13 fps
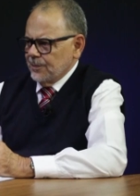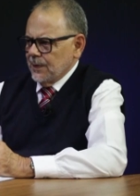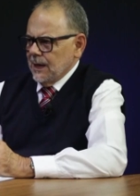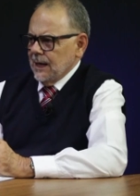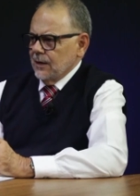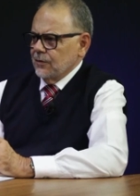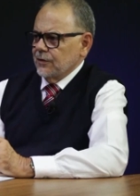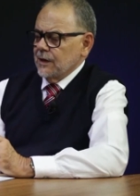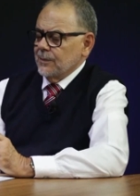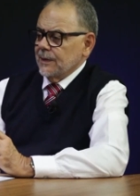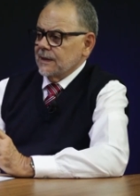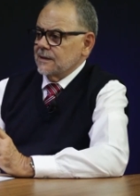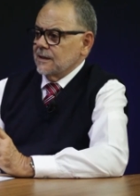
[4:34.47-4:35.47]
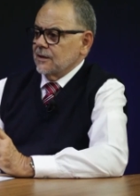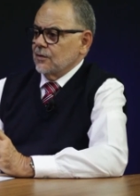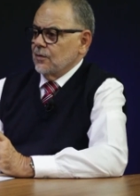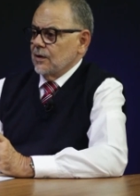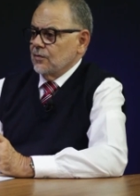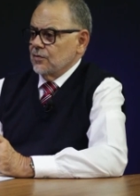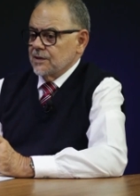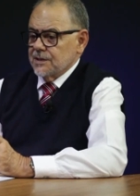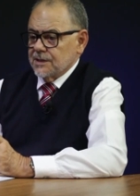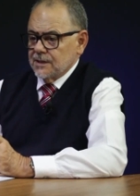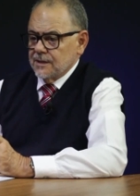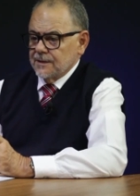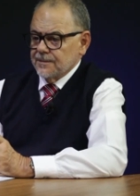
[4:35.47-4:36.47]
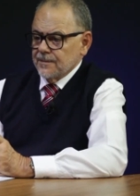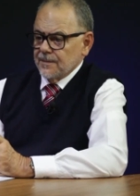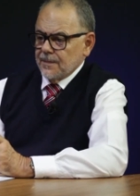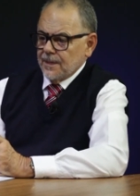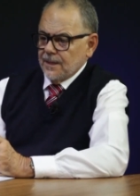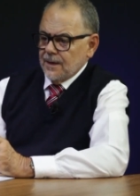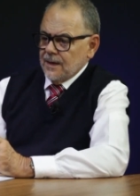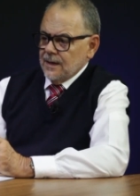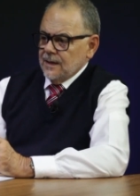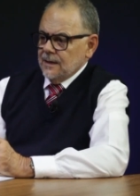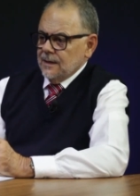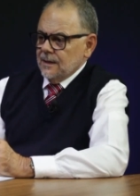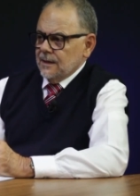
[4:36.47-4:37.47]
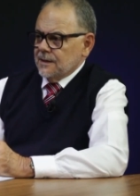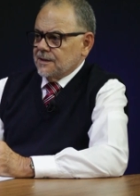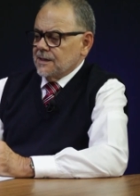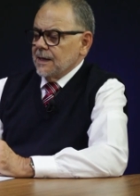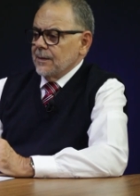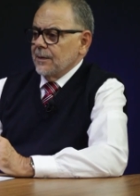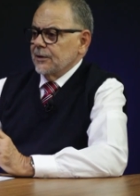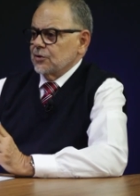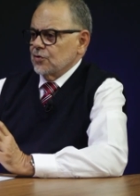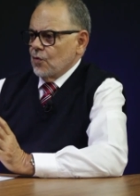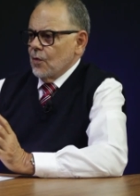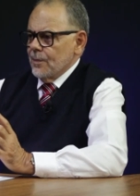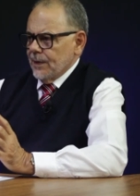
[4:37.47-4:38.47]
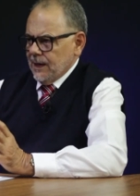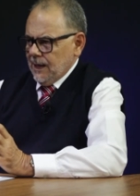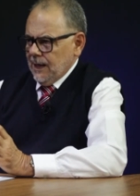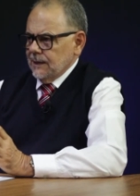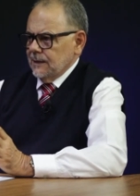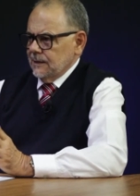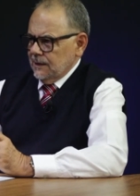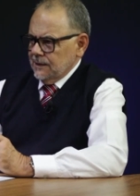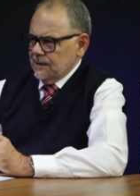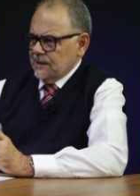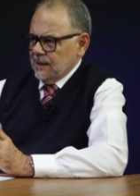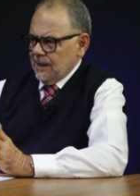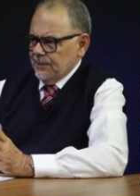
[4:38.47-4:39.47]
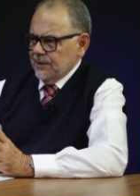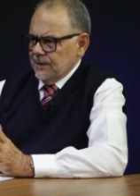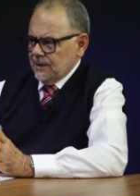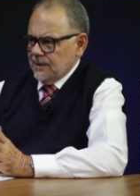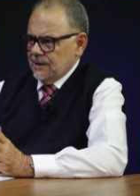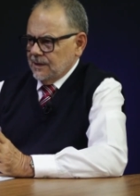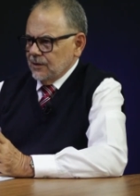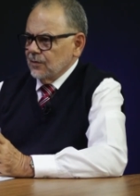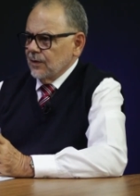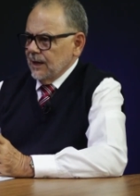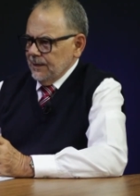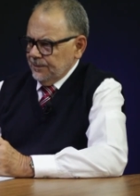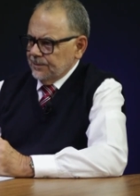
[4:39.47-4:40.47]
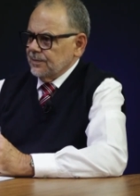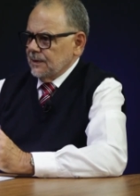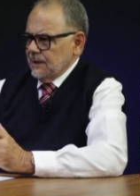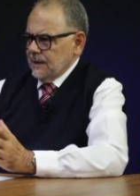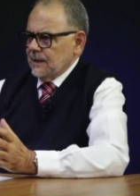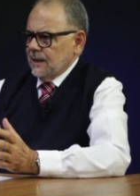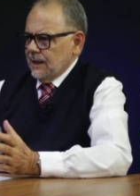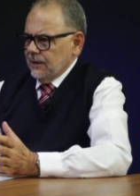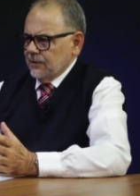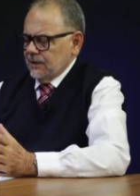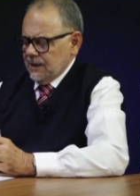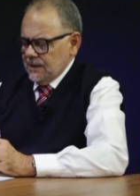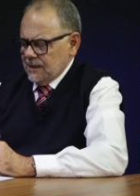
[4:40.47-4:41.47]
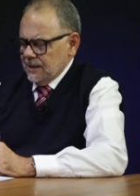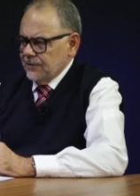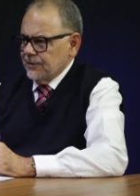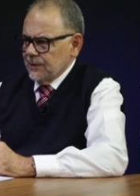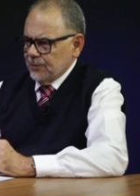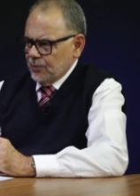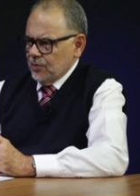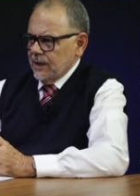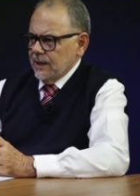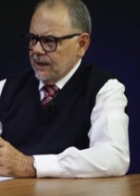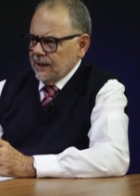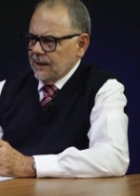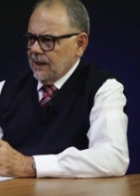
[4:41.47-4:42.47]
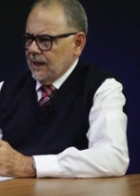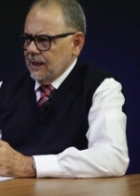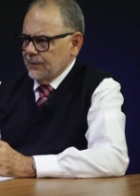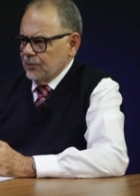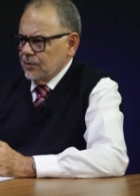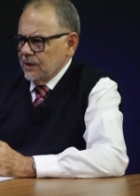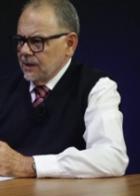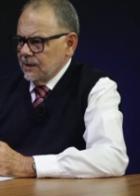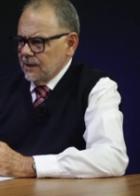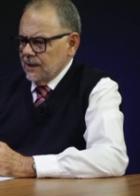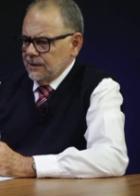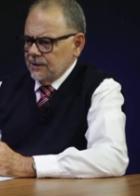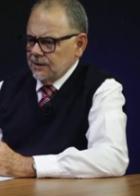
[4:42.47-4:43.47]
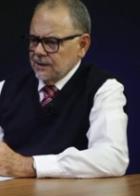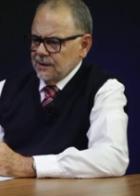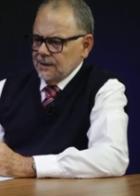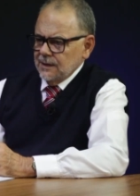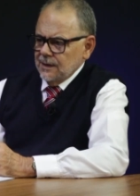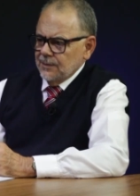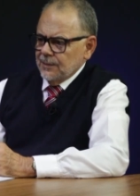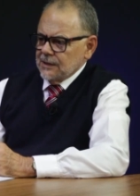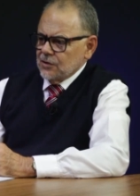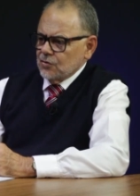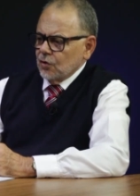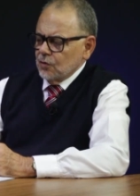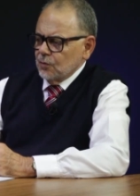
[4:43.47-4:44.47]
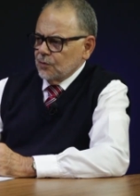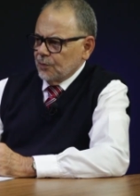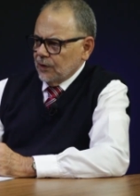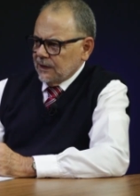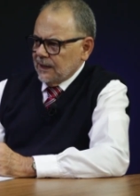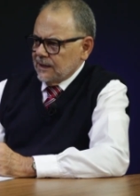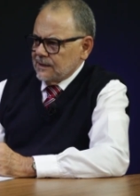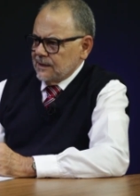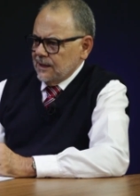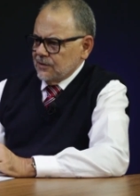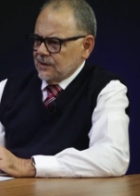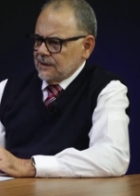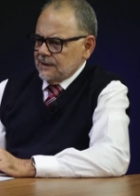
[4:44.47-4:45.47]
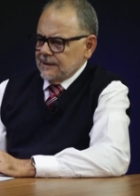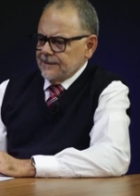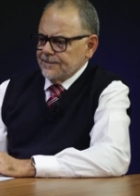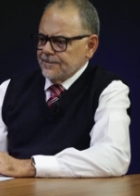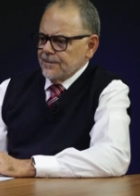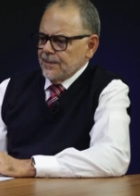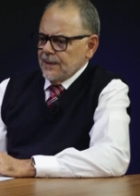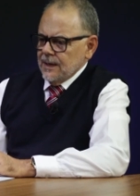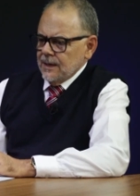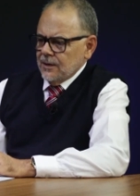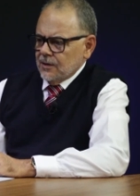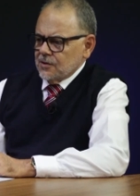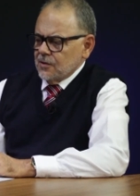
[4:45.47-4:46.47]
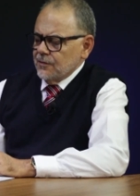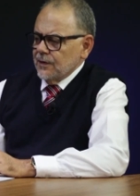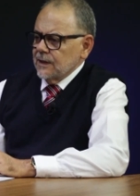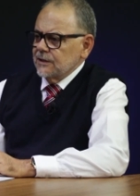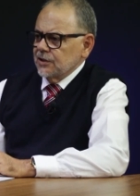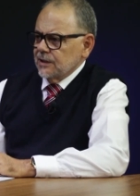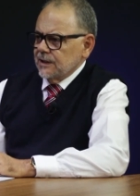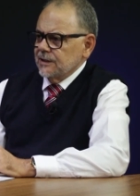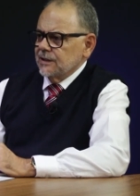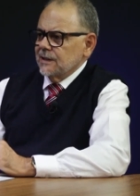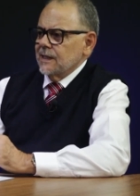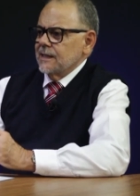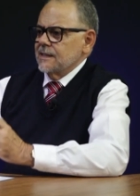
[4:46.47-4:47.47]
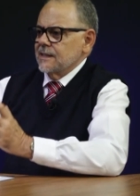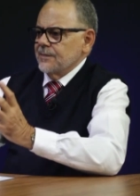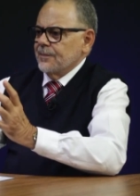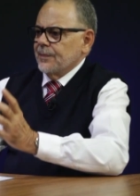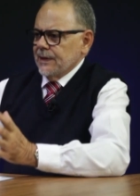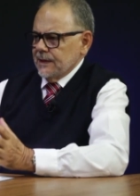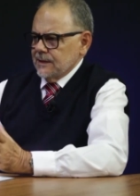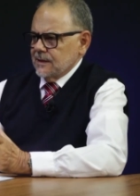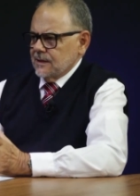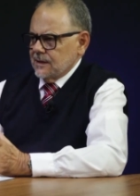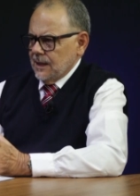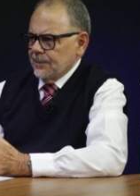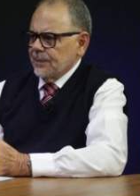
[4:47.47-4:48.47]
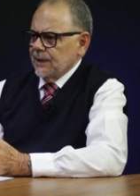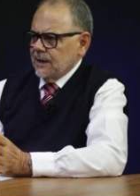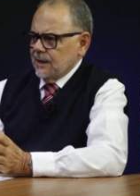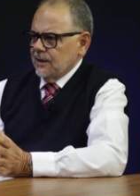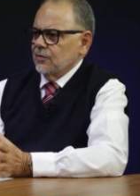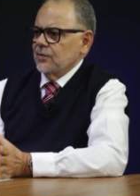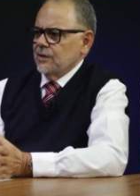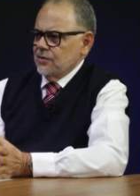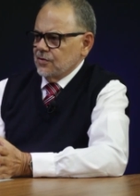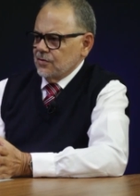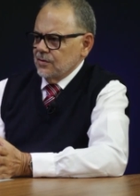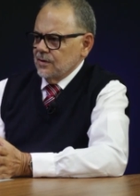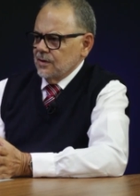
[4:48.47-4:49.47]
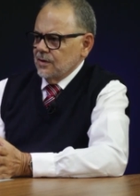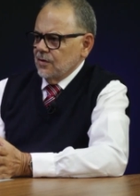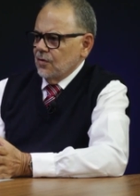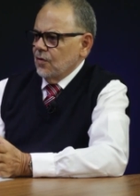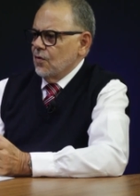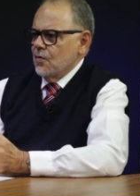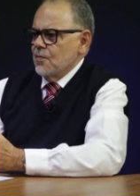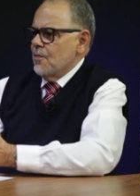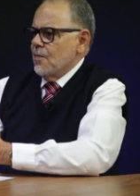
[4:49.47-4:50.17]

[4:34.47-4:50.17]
pago, fica parecendo com uma coisa assim extremamente complicada e a gente sabe que não é. Claro que tem que ser feito por quem é da área, por quem entende, mas todo mundo pode ter acesso, quer dizer, nós estamos falando de quê? De grandes empresas aplicando isso ou